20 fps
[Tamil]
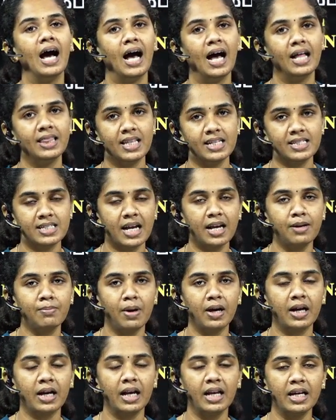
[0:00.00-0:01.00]
அந்த ஸ்டேட்
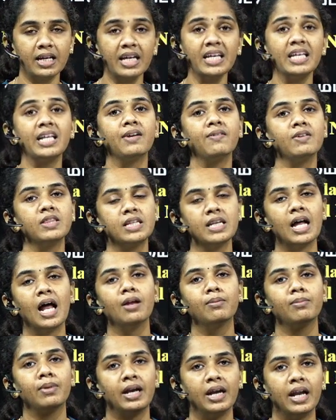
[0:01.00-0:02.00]
மக்களுக்கு இருபத்தி நாலு
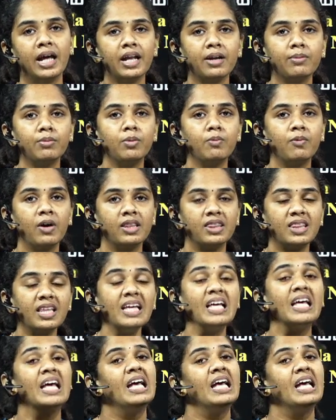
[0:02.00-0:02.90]
மணி நேரமும் வந்து